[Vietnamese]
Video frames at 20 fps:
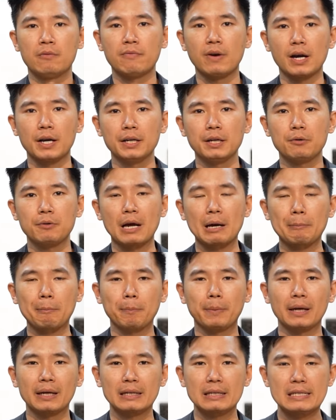Và cái điều đặc
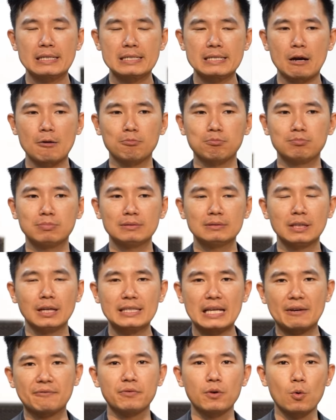biệt trong
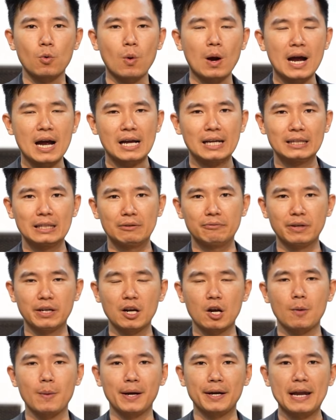thời gian vừa qua thì
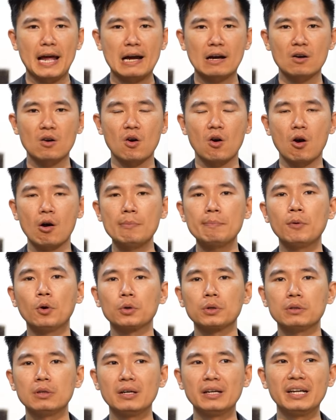VinhAudio77 đang có
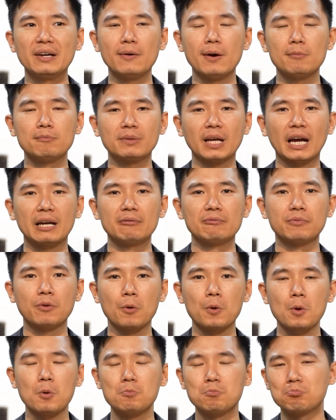một thương hiệu âm thanh
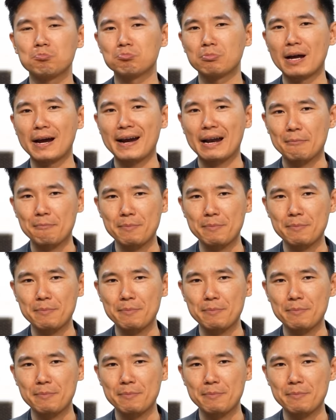vô cùng là